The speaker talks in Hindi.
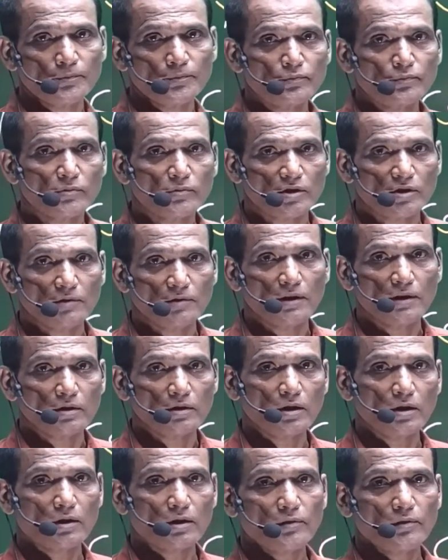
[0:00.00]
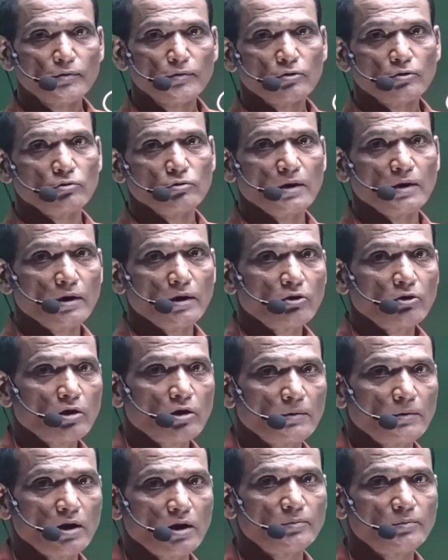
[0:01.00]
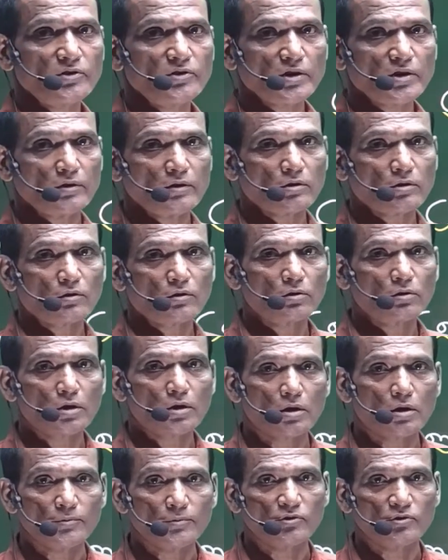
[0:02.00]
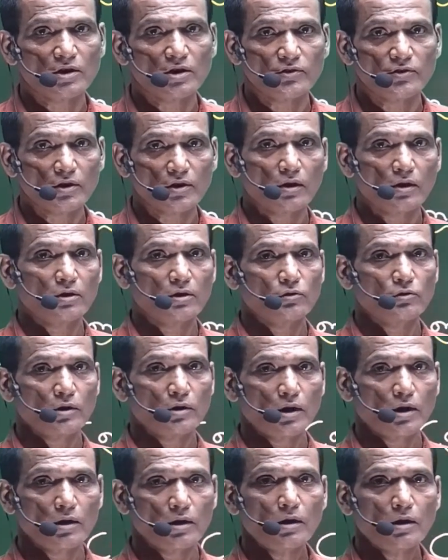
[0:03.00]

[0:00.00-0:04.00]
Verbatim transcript: कि भाई देख तुम्हारे और हमारे बीच आजकल कोई कम्युनिकेशन नहीं हो रहा है